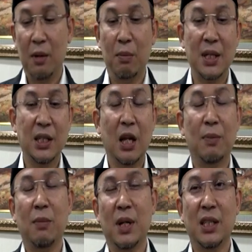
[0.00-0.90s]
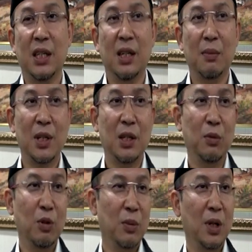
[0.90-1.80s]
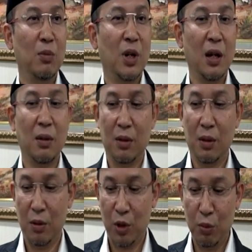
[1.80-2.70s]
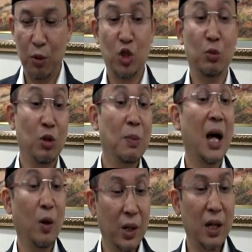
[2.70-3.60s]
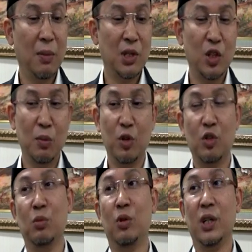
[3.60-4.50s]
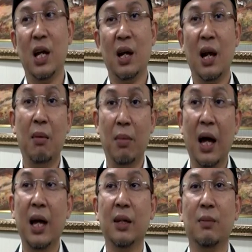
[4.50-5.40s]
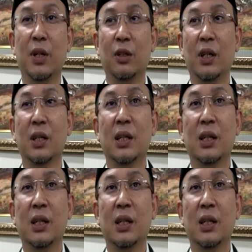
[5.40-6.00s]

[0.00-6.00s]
masih apa masih masih belum menemukan sumur-sumur baru ya, masih sumur-sumur yang lama gitu, gitu ya.